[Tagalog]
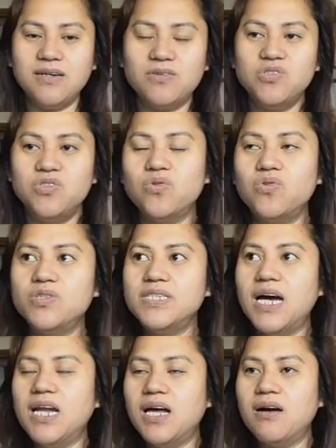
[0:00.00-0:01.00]
Gusto ko
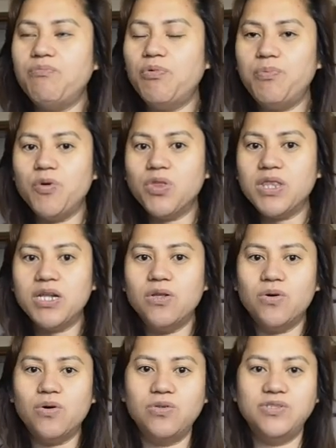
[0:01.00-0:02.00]
sanang pupunta
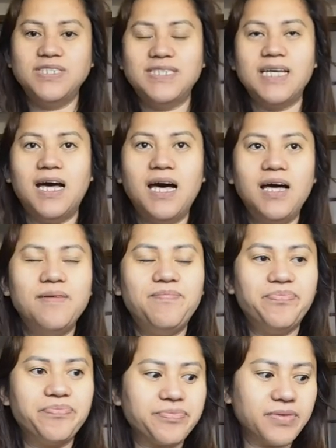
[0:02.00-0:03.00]
doon sa,
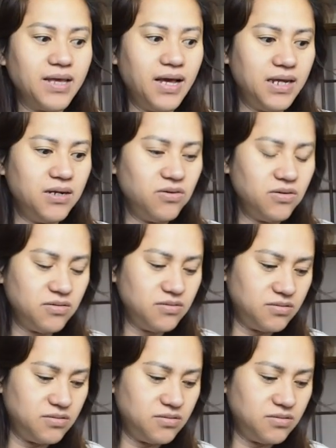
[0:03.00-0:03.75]
ano,